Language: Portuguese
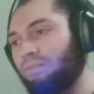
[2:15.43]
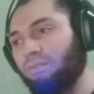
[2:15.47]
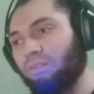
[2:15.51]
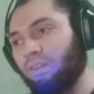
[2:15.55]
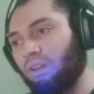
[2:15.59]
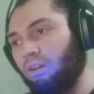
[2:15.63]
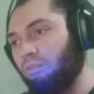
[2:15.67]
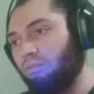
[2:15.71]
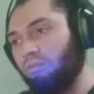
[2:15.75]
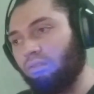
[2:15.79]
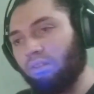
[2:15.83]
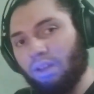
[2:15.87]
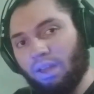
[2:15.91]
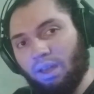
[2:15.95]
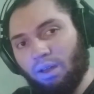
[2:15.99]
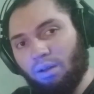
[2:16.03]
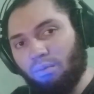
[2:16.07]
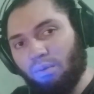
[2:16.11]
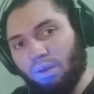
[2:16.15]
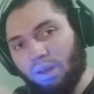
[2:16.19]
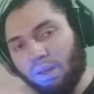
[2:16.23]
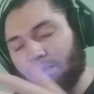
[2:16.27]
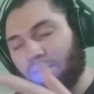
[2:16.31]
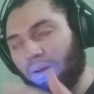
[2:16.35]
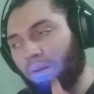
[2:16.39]
Então é
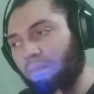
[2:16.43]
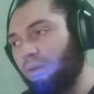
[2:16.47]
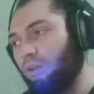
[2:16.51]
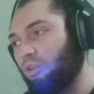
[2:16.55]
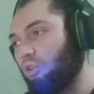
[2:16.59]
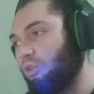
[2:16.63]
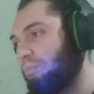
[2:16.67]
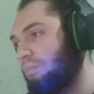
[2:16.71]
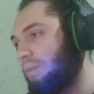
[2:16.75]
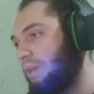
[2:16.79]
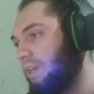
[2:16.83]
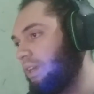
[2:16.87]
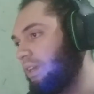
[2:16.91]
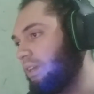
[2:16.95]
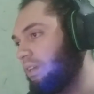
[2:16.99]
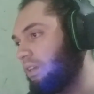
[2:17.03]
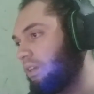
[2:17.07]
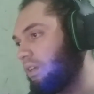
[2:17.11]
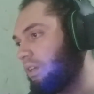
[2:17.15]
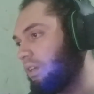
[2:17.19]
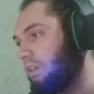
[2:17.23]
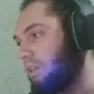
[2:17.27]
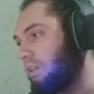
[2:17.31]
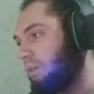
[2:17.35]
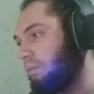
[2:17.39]
um equipamento bem
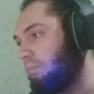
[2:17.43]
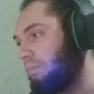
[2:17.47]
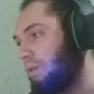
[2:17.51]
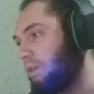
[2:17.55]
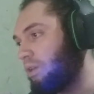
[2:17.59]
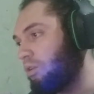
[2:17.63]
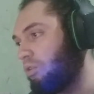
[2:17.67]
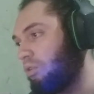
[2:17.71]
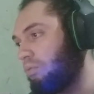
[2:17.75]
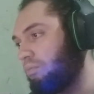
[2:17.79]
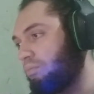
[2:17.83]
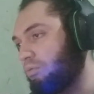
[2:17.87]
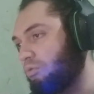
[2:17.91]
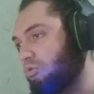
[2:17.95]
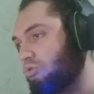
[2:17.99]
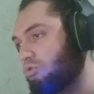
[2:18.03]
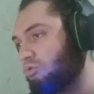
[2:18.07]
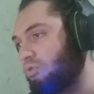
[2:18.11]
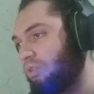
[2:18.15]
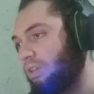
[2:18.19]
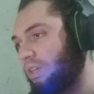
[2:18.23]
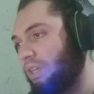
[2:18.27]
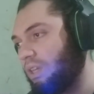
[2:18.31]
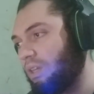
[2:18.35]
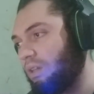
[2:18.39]
bem
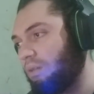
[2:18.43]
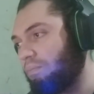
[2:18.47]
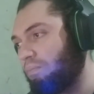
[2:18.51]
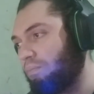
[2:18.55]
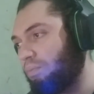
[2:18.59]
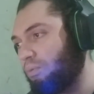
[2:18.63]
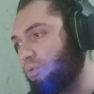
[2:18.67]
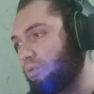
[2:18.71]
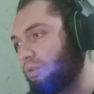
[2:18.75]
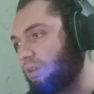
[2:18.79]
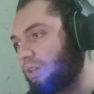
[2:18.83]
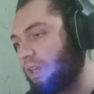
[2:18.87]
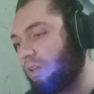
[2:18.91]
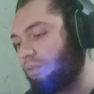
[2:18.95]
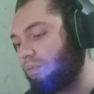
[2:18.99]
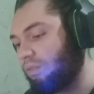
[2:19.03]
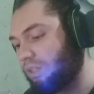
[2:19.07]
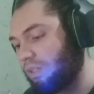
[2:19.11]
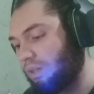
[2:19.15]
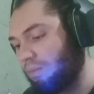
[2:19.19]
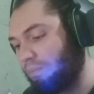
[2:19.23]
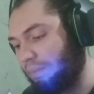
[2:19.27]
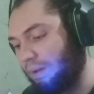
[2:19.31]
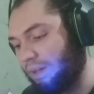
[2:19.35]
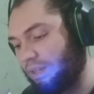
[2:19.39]
robusto. E por que
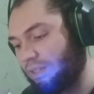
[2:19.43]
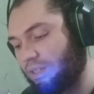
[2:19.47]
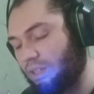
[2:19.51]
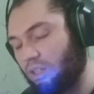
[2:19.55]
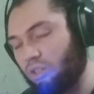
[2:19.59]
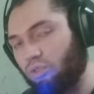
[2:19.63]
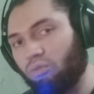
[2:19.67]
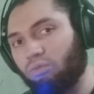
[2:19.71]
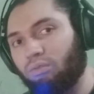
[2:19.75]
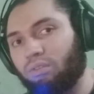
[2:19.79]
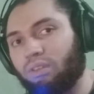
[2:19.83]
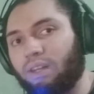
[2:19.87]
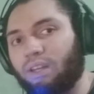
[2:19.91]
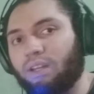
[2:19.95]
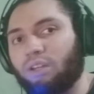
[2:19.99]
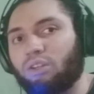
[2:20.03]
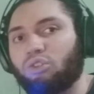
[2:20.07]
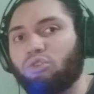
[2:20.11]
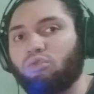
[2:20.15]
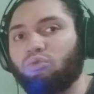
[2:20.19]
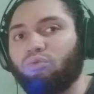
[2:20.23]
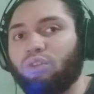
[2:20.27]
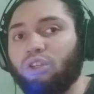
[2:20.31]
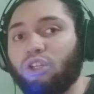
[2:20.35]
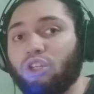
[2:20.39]
você precisa de um track
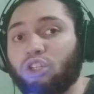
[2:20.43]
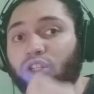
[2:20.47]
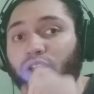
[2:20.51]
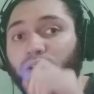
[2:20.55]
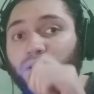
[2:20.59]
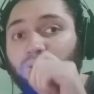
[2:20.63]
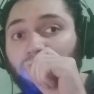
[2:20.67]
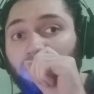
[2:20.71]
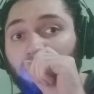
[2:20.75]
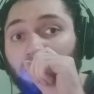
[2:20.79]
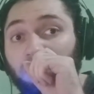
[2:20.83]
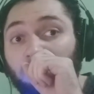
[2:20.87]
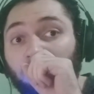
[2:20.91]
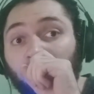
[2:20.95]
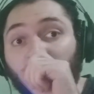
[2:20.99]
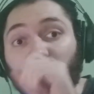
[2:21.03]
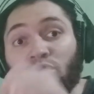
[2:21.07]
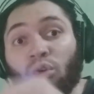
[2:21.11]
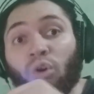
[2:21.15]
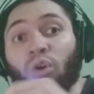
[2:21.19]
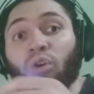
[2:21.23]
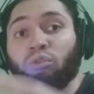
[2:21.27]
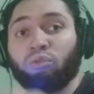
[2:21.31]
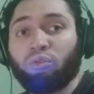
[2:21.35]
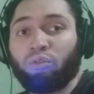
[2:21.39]
switch, de
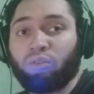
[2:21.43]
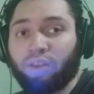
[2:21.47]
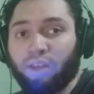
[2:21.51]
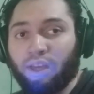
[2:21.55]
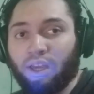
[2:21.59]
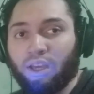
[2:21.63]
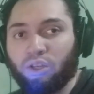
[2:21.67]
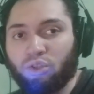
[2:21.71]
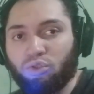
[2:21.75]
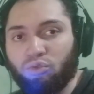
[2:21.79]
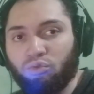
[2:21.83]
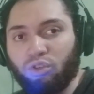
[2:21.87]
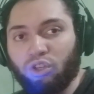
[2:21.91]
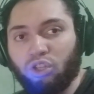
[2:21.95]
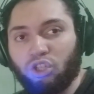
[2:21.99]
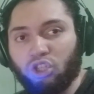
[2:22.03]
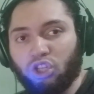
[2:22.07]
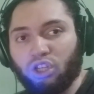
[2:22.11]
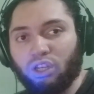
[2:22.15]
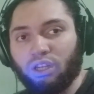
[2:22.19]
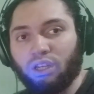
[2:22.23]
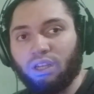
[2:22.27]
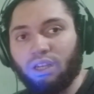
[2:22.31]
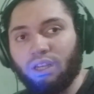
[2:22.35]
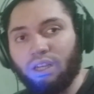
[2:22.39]
um outro track
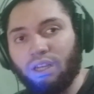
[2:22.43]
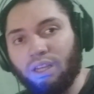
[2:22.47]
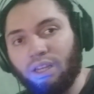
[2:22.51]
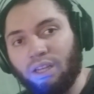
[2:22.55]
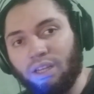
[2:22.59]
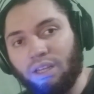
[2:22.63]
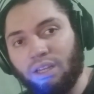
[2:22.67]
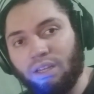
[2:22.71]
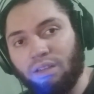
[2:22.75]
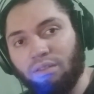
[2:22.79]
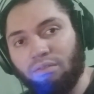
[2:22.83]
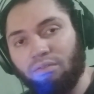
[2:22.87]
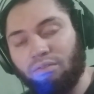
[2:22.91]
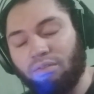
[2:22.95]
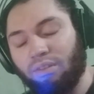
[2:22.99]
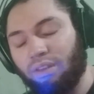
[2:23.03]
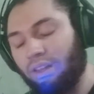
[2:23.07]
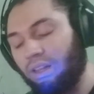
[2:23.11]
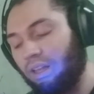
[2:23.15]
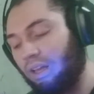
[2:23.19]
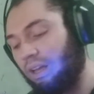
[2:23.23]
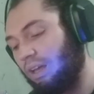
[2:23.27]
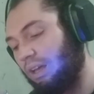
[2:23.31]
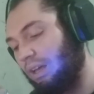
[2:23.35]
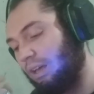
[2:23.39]
switch em
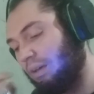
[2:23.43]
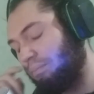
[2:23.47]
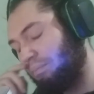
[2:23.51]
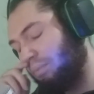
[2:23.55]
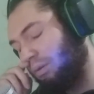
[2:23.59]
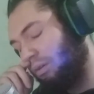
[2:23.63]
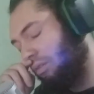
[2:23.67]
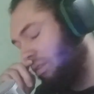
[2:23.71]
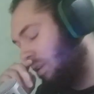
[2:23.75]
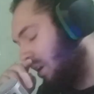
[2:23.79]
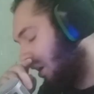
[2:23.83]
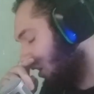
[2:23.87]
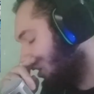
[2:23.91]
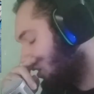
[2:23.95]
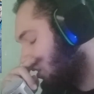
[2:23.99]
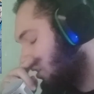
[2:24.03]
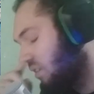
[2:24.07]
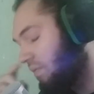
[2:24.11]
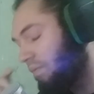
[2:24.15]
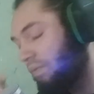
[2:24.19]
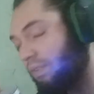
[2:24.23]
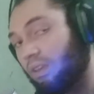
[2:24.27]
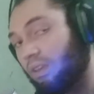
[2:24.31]
Vila Prudente?